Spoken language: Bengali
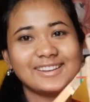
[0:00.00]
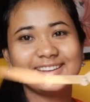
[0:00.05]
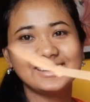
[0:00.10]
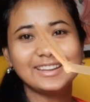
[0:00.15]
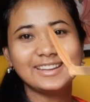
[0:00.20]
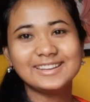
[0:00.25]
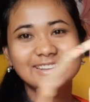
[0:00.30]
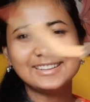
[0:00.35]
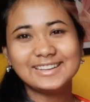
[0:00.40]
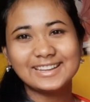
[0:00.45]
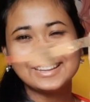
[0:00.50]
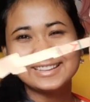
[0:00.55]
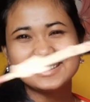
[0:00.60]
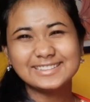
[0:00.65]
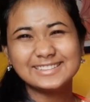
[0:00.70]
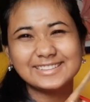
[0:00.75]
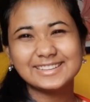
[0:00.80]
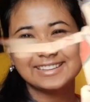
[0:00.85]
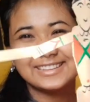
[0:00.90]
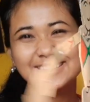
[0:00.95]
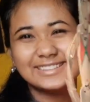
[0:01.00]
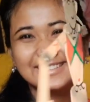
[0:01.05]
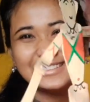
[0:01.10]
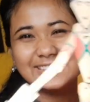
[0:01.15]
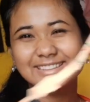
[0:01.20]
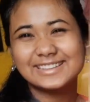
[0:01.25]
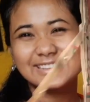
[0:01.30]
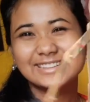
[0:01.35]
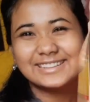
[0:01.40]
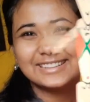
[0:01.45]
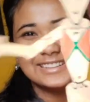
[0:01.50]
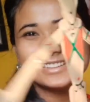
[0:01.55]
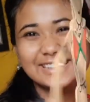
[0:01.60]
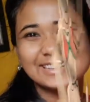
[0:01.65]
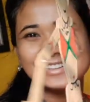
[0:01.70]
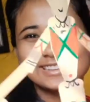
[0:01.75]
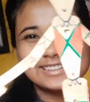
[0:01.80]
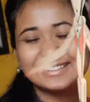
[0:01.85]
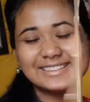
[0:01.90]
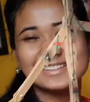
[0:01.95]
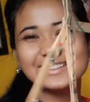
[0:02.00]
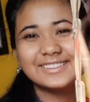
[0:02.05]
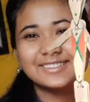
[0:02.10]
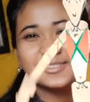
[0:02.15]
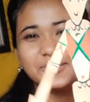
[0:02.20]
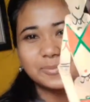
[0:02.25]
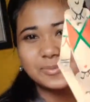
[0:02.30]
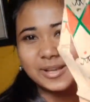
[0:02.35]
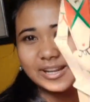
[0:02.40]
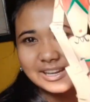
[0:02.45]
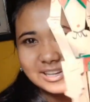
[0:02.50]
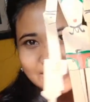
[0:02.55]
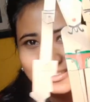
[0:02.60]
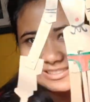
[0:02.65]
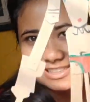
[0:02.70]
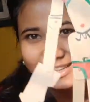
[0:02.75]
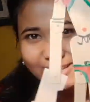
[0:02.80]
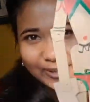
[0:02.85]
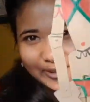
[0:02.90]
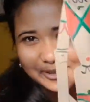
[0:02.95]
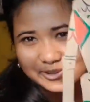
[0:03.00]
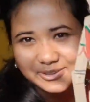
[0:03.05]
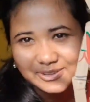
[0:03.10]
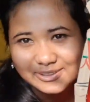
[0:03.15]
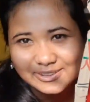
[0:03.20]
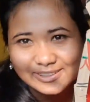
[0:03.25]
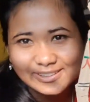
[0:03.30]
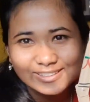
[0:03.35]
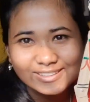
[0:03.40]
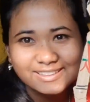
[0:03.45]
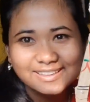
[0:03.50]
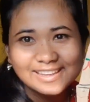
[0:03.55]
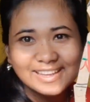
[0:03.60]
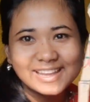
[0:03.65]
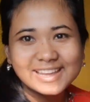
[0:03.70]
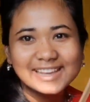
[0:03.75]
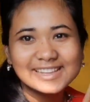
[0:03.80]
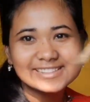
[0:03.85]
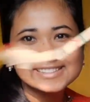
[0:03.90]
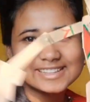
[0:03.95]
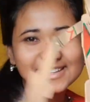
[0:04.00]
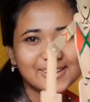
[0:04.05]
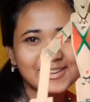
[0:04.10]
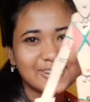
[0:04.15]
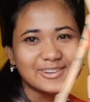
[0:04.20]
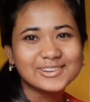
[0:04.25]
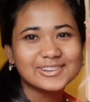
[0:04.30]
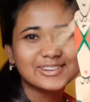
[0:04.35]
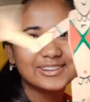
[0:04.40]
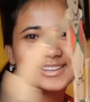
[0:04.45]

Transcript: টিং টিং টিং টিং টিং টিং তোমরা এটা চেনো একে চেনো